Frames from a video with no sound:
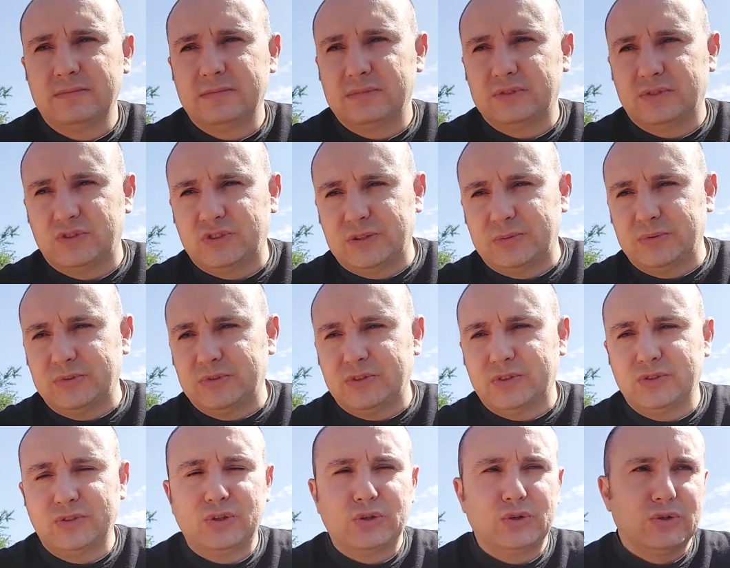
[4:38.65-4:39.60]
non c'è
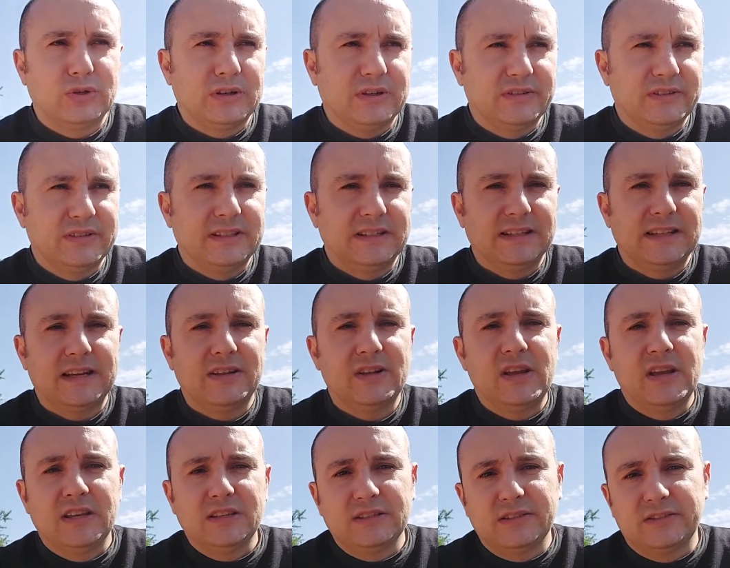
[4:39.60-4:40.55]
bisogno di correre a veterinario
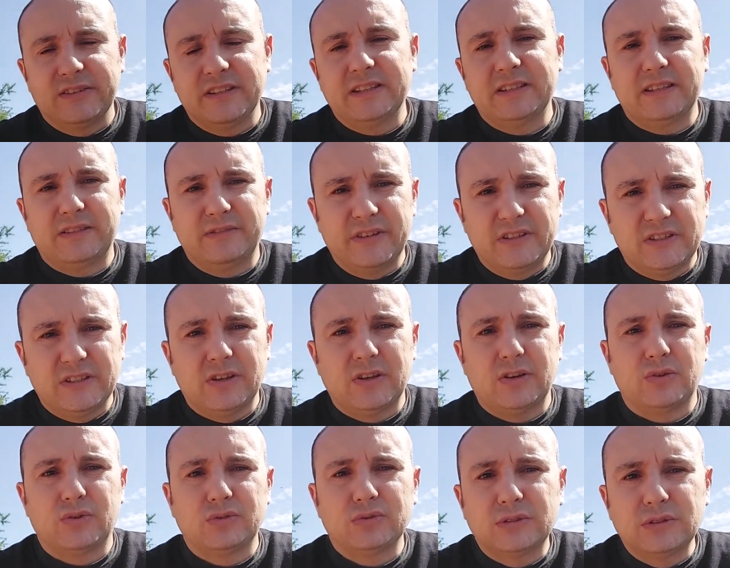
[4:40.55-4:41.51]
se vedete invece
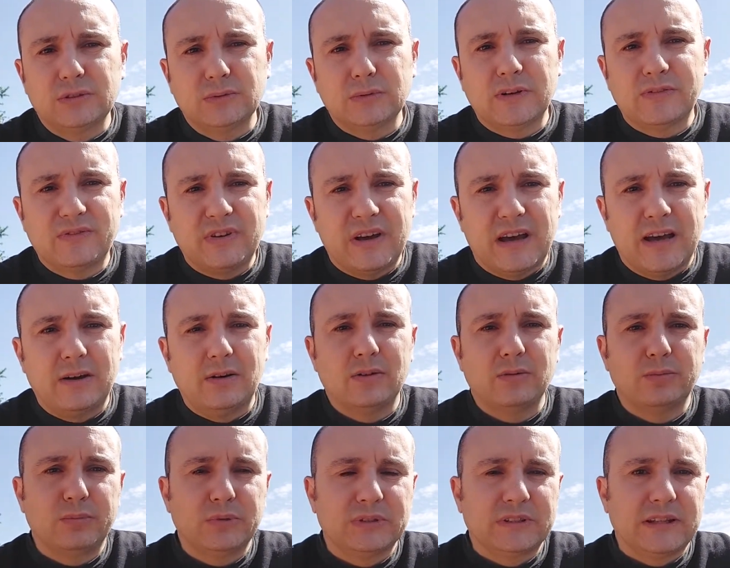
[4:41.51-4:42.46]
che continua a
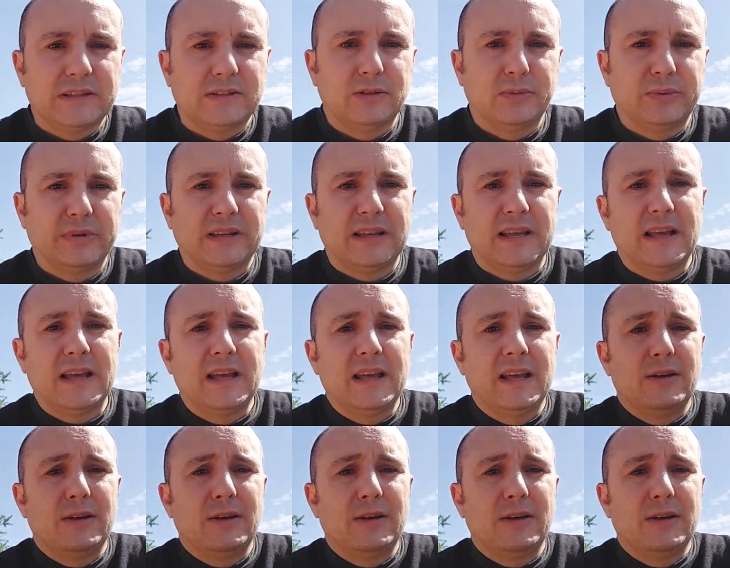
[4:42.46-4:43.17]
farlo portatelo perché